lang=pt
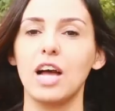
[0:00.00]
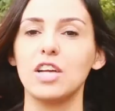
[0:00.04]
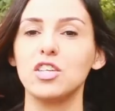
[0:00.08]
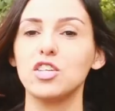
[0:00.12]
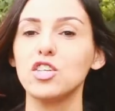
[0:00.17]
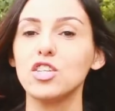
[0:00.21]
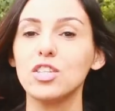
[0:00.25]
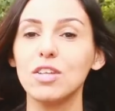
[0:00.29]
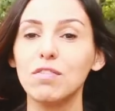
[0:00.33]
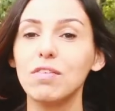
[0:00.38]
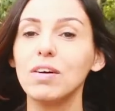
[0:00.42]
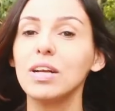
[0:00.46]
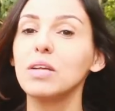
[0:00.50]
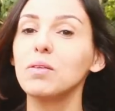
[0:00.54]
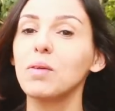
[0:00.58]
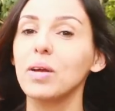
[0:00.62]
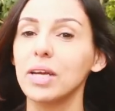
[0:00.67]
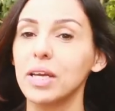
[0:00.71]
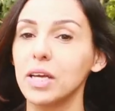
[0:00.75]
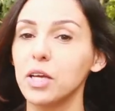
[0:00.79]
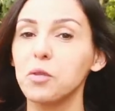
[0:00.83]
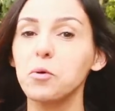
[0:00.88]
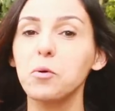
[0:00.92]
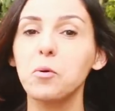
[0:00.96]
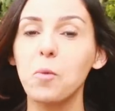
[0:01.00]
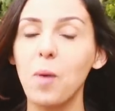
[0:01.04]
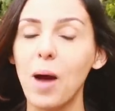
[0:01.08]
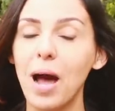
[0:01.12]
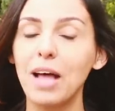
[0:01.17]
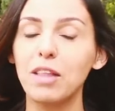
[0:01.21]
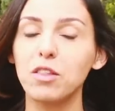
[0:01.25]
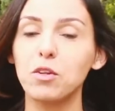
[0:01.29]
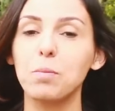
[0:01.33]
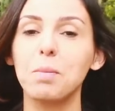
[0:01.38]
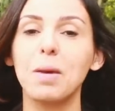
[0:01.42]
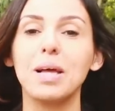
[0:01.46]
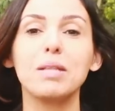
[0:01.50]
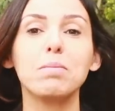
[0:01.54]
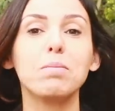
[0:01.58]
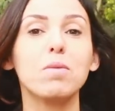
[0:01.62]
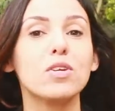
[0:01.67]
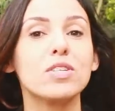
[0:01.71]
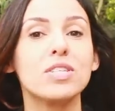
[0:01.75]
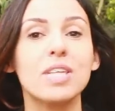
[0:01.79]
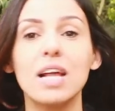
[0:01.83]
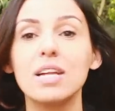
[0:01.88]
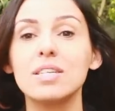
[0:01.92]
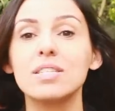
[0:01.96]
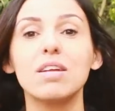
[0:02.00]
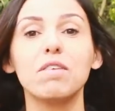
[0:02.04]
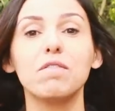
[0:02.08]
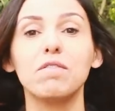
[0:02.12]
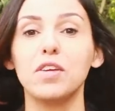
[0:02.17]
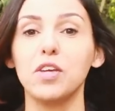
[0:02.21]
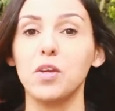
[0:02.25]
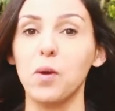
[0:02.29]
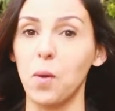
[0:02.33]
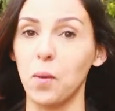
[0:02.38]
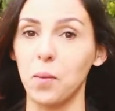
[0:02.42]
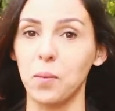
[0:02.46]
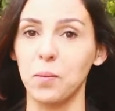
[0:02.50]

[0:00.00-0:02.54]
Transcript: A gente está falando aqui do quadro Mademoiselles d'Avignon.